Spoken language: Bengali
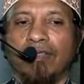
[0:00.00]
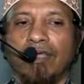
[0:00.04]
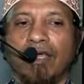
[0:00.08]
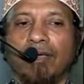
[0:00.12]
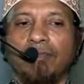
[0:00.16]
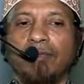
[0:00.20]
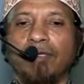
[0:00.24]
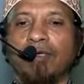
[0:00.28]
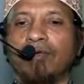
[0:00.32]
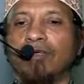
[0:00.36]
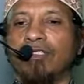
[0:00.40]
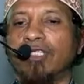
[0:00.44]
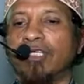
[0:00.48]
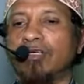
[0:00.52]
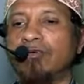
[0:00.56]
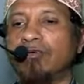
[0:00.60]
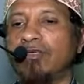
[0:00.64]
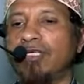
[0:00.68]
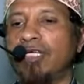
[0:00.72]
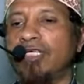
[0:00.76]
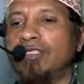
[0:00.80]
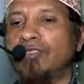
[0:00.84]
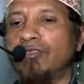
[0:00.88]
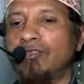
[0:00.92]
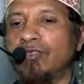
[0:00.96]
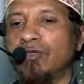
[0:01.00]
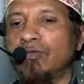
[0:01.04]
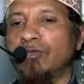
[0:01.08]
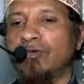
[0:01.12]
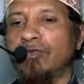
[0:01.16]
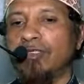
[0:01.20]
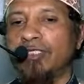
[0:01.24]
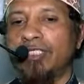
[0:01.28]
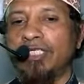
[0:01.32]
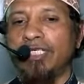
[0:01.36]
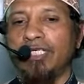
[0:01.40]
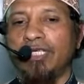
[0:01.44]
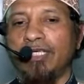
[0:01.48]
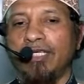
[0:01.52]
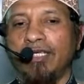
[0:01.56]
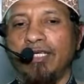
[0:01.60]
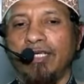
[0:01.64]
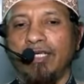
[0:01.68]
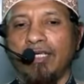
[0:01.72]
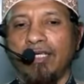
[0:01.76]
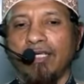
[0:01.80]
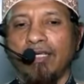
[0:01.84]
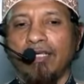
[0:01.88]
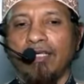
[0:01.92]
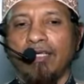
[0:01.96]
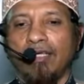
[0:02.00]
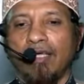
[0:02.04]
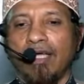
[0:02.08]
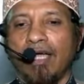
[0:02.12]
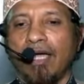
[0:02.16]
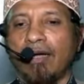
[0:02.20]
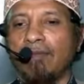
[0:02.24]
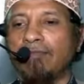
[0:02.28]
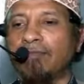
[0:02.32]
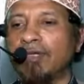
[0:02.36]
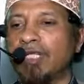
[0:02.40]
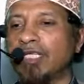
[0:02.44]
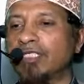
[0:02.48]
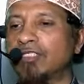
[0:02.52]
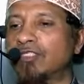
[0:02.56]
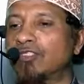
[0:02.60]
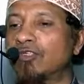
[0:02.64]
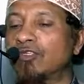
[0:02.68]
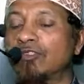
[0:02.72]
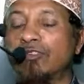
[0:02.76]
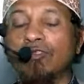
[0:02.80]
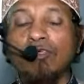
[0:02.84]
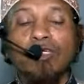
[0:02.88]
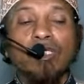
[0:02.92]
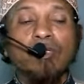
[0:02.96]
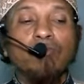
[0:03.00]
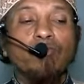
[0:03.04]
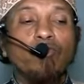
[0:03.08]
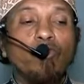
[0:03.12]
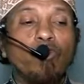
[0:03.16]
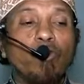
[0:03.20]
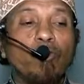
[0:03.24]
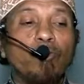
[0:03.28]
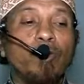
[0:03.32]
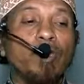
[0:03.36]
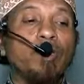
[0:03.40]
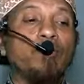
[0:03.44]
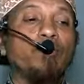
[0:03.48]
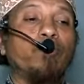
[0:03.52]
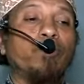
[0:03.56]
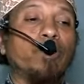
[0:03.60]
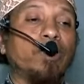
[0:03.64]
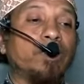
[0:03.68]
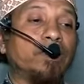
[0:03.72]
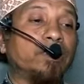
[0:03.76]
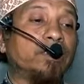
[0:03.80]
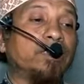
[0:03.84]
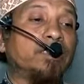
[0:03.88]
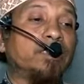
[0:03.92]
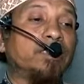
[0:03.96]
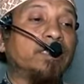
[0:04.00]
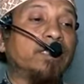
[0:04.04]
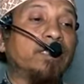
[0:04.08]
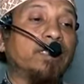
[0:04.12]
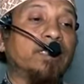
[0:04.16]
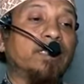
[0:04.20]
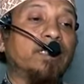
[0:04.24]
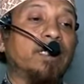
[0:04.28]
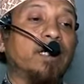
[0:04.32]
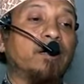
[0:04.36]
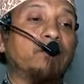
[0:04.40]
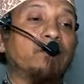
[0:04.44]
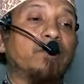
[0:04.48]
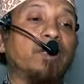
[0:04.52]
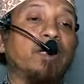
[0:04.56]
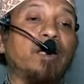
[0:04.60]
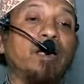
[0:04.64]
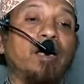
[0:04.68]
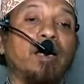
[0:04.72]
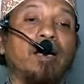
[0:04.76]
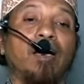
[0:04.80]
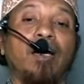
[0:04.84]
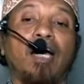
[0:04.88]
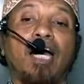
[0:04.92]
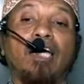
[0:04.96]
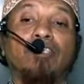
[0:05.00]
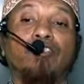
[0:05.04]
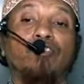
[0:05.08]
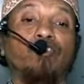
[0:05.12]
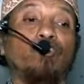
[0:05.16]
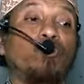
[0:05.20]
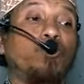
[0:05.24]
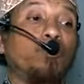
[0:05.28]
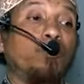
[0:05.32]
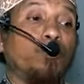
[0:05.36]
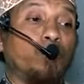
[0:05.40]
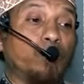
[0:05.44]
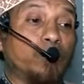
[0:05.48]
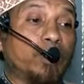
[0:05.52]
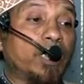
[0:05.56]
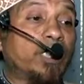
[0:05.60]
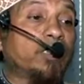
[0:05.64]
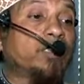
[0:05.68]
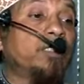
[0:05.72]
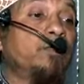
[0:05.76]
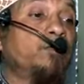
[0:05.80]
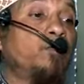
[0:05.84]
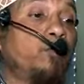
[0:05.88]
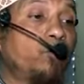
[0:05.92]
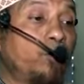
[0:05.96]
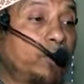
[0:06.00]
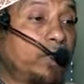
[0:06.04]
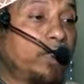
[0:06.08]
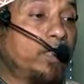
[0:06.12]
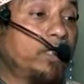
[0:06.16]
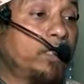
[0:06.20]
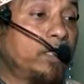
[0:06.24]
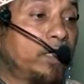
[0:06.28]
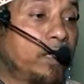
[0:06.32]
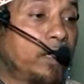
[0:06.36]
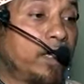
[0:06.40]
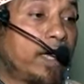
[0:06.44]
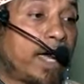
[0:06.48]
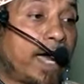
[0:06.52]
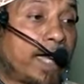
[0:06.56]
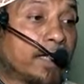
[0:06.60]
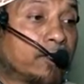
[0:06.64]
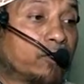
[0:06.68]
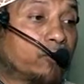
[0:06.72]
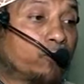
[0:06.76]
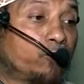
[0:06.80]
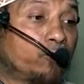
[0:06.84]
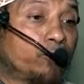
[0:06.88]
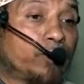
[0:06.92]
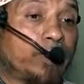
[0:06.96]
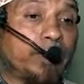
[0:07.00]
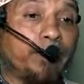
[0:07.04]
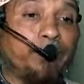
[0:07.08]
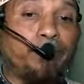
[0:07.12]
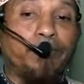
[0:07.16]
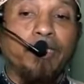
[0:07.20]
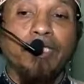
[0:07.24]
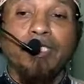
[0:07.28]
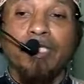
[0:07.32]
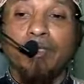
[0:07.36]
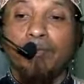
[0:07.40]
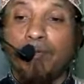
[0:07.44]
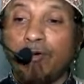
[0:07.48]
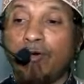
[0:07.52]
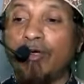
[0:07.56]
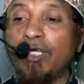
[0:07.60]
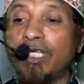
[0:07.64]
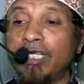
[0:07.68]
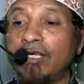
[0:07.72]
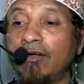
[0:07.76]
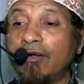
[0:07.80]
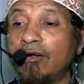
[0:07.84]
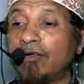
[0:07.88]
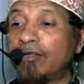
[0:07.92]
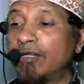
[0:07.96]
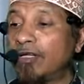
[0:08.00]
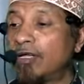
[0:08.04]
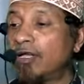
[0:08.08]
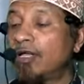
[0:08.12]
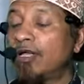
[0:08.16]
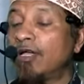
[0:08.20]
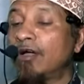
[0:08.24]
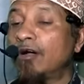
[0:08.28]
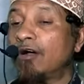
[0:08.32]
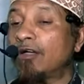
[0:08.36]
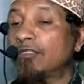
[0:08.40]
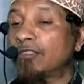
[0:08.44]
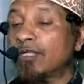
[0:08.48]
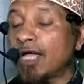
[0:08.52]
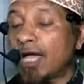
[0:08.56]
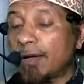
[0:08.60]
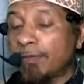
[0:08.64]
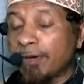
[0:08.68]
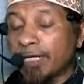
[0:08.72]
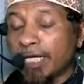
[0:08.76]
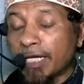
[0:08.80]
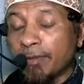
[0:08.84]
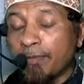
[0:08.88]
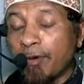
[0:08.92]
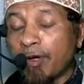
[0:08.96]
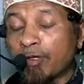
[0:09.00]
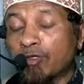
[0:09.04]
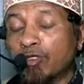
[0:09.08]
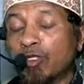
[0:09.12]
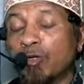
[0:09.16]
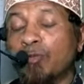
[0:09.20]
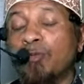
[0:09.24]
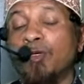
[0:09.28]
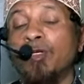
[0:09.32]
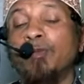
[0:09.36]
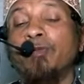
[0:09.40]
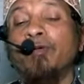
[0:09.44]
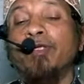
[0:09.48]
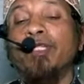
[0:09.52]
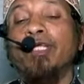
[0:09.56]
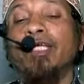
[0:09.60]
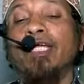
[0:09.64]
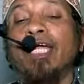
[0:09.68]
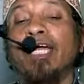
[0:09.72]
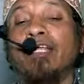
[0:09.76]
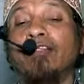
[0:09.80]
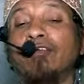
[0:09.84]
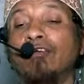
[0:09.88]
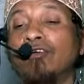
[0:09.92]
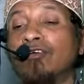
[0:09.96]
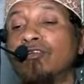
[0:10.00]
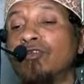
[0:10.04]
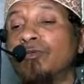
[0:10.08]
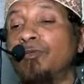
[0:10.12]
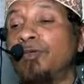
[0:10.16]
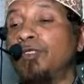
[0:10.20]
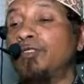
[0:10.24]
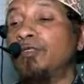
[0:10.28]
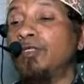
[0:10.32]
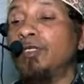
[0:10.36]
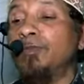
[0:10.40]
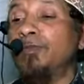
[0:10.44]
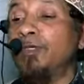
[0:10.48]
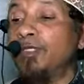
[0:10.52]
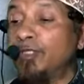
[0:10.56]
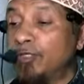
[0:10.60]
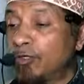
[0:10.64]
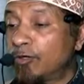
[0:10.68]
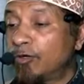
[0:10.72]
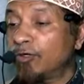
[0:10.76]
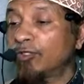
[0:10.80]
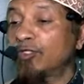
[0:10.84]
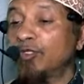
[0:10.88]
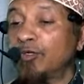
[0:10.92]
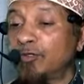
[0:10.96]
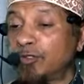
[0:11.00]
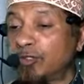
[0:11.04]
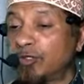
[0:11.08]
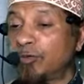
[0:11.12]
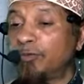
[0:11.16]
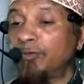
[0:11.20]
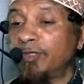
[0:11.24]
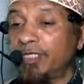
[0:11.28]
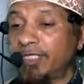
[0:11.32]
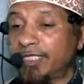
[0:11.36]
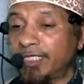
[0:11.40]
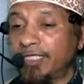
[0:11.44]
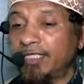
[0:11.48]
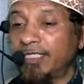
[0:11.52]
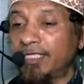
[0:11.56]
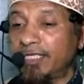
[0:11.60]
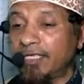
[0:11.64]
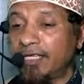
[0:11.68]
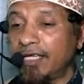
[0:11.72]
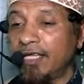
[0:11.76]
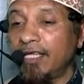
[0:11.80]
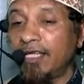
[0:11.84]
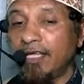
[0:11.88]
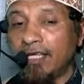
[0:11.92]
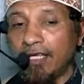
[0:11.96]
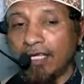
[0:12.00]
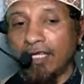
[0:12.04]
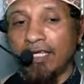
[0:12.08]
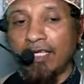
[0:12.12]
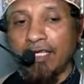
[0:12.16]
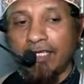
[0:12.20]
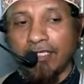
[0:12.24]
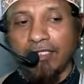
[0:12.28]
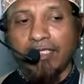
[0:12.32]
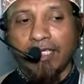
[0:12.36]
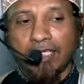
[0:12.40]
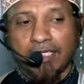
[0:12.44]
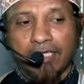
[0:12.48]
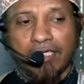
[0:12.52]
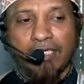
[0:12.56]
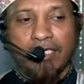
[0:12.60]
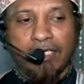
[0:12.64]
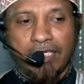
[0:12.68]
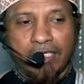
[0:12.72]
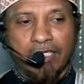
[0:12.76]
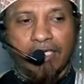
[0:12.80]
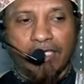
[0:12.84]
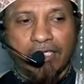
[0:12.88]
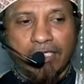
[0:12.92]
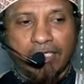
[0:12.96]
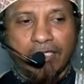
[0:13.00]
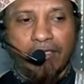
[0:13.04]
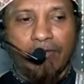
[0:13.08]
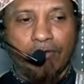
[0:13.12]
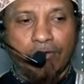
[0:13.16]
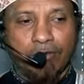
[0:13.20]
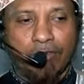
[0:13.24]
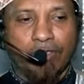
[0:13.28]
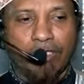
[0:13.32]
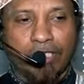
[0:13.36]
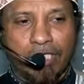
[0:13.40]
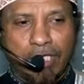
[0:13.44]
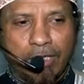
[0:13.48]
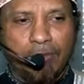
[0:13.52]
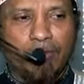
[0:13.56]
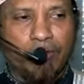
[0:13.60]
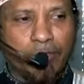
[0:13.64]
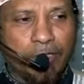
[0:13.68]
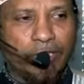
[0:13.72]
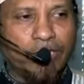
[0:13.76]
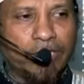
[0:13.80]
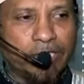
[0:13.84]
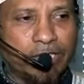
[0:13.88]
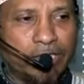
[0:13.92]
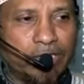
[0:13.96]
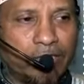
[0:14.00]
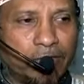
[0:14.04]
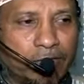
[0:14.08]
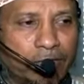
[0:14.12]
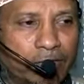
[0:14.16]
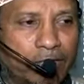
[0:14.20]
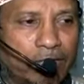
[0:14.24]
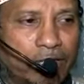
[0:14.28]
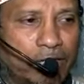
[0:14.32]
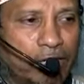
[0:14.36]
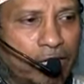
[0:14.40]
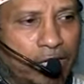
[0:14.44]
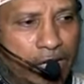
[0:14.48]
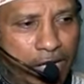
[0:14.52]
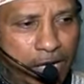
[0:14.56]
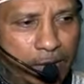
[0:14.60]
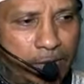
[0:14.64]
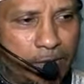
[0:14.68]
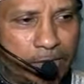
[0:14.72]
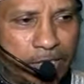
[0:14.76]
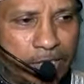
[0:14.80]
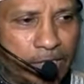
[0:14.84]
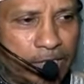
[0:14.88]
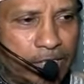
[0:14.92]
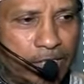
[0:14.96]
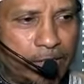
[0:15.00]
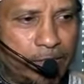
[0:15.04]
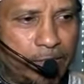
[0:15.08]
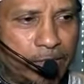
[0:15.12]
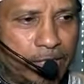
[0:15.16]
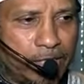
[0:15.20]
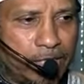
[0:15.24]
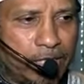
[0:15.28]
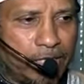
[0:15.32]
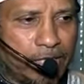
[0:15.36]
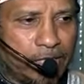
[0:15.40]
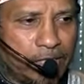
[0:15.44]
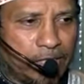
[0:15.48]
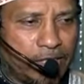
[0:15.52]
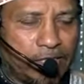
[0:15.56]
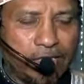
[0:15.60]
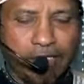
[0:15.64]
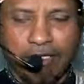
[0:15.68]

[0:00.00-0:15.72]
আমি কথাগুলি এই জন্য বলছি আমরা যতই মুমিন বলে নিজেদেরকে আমরা আত্মপ্রসাদে ভুগি আত্মতৃপ্তিতে ভুগি হয়তো আমার বক্তব্যের পরে কারো কারো ভিতরে বিদ্রোহ জমতেছে যে এটা কি এটা কি হুজুর কি বলতেছে এগুলি আমাদের কি ইমান নাই